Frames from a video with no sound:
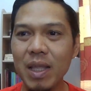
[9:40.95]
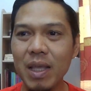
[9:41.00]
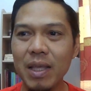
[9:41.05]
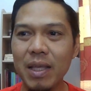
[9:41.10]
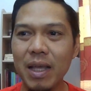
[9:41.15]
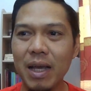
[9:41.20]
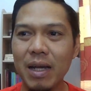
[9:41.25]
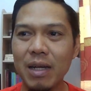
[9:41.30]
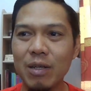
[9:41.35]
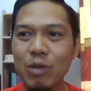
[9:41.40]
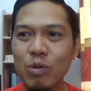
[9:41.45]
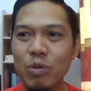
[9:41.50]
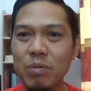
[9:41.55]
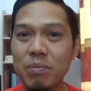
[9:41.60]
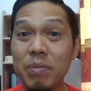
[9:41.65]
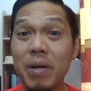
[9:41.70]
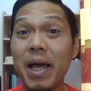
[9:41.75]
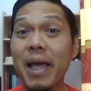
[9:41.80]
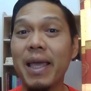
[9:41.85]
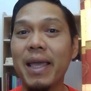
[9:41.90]
อย่างคุณ
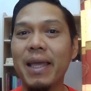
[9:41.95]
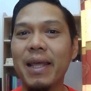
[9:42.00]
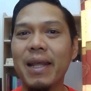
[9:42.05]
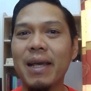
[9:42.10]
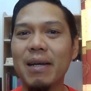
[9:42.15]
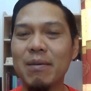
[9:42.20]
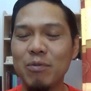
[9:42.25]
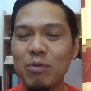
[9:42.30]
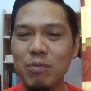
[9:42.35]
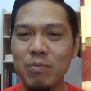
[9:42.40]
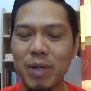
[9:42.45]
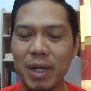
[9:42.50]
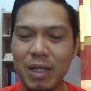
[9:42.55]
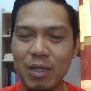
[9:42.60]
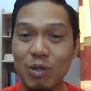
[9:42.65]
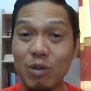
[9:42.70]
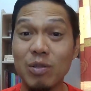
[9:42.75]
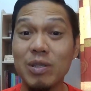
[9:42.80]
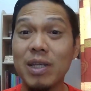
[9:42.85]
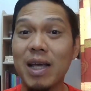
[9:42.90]
ไบรท์นะครับคุณไบร
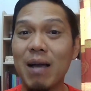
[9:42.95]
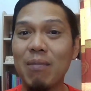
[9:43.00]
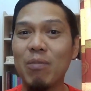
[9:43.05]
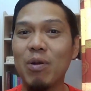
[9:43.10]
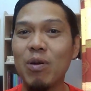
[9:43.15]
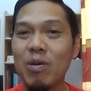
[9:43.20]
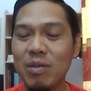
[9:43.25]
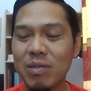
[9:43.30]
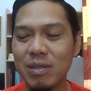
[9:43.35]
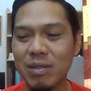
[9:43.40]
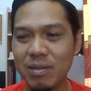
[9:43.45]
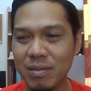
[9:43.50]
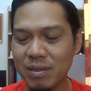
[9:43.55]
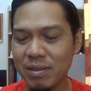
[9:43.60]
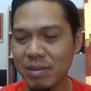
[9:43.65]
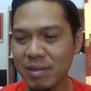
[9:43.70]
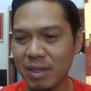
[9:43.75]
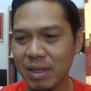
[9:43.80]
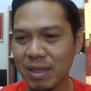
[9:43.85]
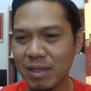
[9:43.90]
ท์ช่องสามเนาะ
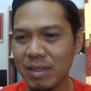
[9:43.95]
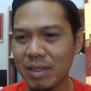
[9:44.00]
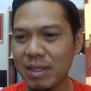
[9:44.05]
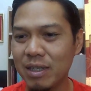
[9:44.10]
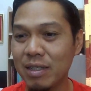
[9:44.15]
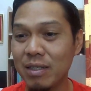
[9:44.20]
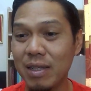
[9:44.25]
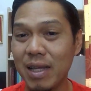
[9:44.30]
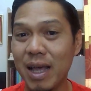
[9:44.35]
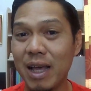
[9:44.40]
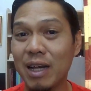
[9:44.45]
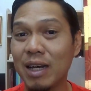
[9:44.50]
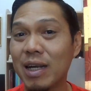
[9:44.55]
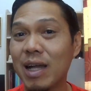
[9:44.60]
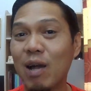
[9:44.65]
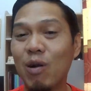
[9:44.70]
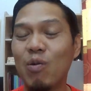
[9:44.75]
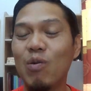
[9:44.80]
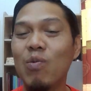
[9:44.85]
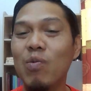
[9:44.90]
ที่อ่าน
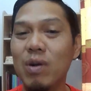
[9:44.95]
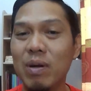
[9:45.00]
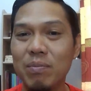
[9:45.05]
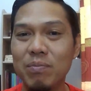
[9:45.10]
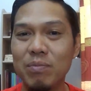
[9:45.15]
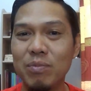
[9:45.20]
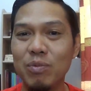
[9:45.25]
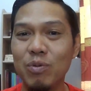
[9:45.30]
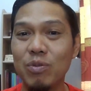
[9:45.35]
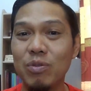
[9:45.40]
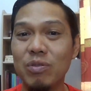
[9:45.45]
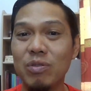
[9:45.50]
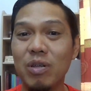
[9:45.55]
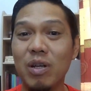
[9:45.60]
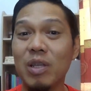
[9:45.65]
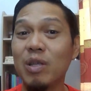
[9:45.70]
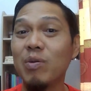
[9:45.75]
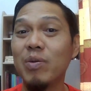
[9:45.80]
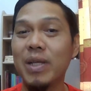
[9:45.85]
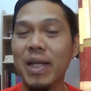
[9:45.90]
ข่าวคู่กับคุณส
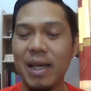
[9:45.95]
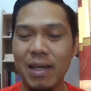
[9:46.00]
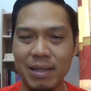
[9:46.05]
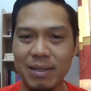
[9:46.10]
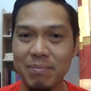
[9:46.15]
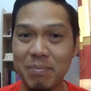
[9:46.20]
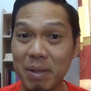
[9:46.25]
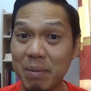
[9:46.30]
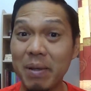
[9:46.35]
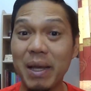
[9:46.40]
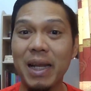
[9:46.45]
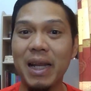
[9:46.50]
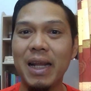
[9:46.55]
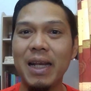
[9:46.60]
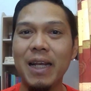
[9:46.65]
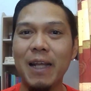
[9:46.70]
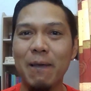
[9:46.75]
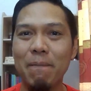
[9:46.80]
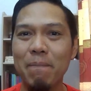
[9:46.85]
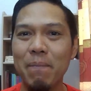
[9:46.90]
รยุทธ์อะประมาณนั้
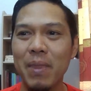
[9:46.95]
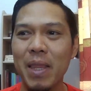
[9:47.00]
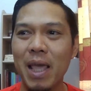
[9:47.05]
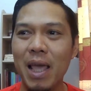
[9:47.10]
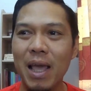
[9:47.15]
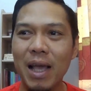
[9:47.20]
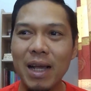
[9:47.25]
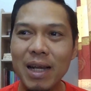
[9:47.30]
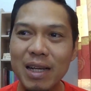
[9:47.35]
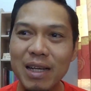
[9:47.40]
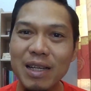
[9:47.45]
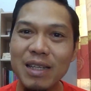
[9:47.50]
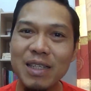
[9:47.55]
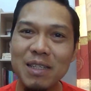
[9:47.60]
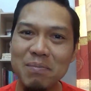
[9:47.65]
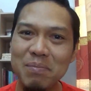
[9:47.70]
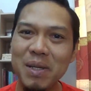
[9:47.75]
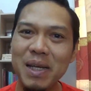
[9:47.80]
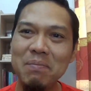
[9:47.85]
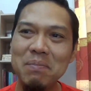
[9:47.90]
นอะคือ
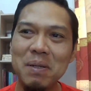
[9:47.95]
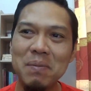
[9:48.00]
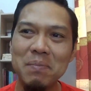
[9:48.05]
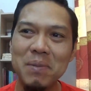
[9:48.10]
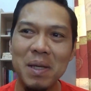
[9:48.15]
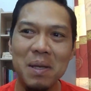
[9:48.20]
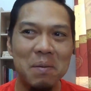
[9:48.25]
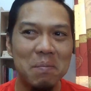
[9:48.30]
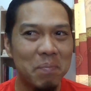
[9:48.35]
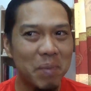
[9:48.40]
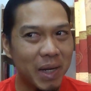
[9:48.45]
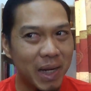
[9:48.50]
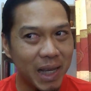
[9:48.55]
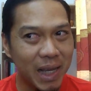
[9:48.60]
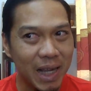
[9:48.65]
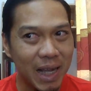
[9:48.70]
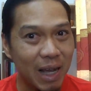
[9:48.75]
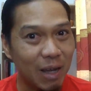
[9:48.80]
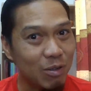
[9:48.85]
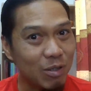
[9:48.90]
จะไม่แบบเป็น
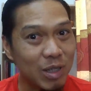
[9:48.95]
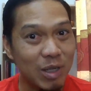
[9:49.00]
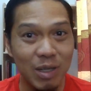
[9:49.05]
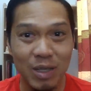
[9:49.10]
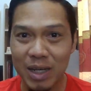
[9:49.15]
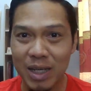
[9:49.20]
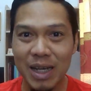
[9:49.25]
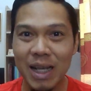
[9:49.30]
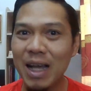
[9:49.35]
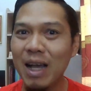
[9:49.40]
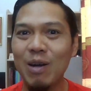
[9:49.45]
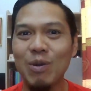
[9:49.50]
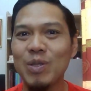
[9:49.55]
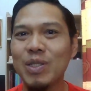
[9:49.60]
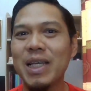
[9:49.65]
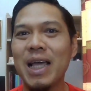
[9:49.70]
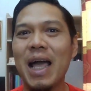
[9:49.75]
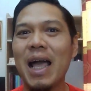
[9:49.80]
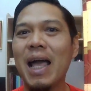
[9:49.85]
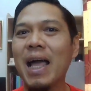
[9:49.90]
นักข่าวเชิงนักข่าว
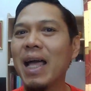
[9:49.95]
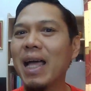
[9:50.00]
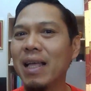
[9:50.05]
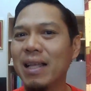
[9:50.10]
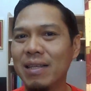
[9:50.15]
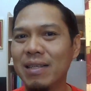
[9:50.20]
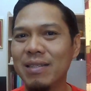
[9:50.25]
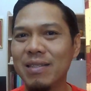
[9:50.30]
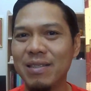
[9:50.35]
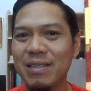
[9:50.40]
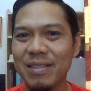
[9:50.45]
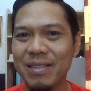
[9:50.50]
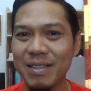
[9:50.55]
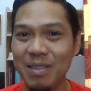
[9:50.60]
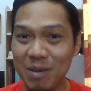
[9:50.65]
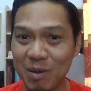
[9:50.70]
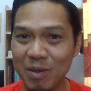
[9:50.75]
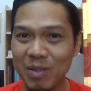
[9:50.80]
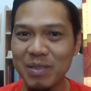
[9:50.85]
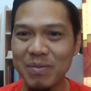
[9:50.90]
จา๋านึ
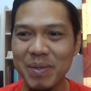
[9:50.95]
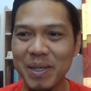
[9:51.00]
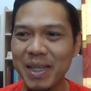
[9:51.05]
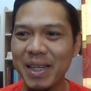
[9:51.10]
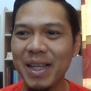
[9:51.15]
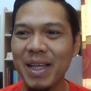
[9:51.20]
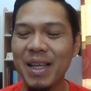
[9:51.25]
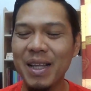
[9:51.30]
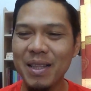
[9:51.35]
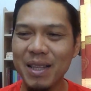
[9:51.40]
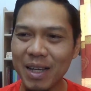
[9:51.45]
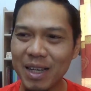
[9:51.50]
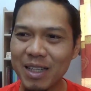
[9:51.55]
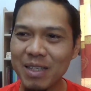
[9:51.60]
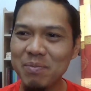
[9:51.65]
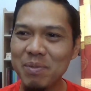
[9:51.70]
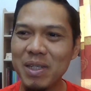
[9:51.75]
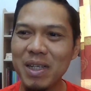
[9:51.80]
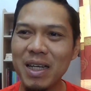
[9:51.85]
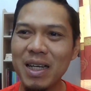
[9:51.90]
กออกใช่ไหมแต่ก็
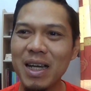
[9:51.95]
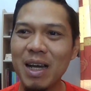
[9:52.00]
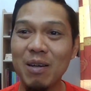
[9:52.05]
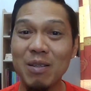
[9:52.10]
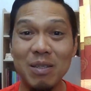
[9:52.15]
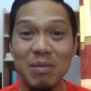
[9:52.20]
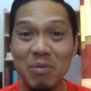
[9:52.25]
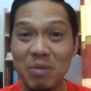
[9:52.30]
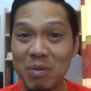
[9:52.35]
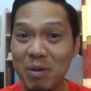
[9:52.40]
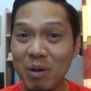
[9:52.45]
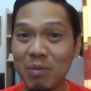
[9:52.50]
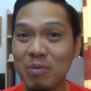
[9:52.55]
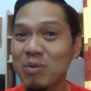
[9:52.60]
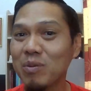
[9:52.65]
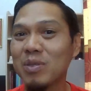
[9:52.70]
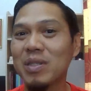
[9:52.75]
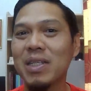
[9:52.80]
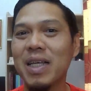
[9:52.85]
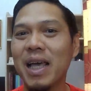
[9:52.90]
จะเป็นนักข่าวที่มีความ
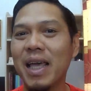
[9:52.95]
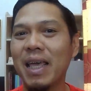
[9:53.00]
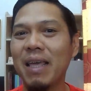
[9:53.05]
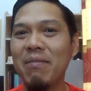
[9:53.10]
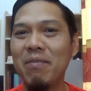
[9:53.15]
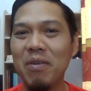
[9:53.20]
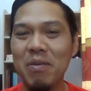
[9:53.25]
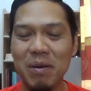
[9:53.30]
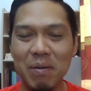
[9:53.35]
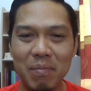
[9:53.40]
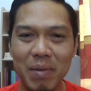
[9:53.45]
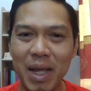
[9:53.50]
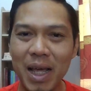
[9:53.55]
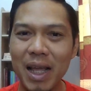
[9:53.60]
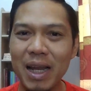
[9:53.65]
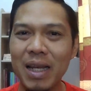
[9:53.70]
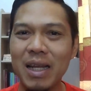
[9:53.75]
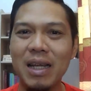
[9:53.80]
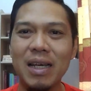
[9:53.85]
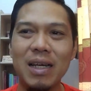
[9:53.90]
สดใสมีความล่า
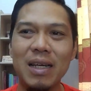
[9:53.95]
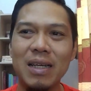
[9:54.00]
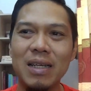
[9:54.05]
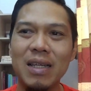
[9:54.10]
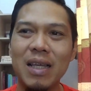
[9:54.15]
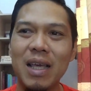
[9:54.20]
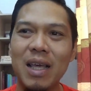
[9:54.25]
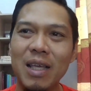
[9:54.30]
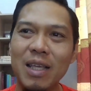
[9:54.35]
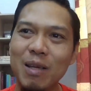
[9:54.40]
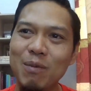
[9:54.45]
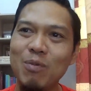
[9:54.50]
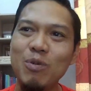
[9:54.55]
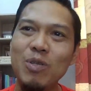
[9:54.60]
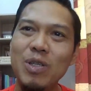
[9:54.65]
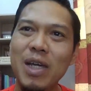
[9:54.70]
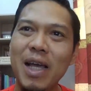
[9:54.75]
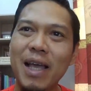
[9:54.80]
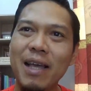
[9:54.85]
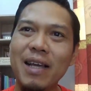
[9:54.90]
เริง อย่างผู้
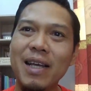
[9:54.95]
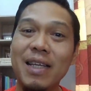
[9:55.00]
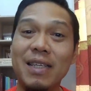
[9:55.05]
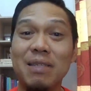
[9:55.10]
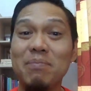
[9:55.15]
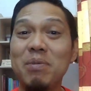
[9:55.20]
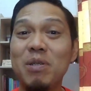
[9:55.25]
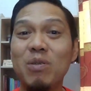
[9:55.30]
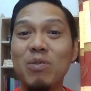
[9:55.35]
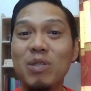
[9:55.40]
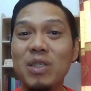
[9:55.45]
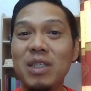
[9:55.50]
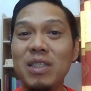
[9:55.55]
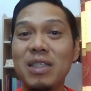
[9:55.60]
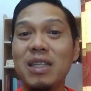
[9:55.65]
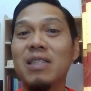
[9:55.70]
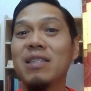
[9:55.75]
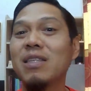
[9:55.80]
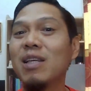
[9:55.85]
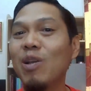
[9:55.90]
ชายก็อาจจะเป็นคนที่
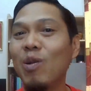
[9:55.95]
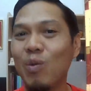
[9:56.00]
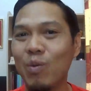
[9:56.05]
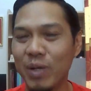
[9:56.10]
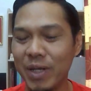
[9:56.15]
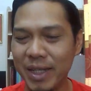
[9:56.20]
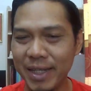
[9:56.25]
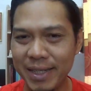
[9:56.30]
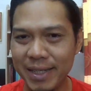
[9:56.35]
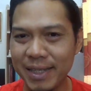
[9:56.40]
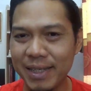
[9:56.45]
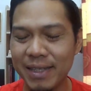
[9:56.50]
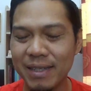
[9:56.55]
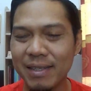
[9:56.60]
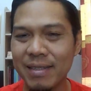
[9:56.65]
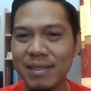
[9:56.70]
ติดตลกนิดนึง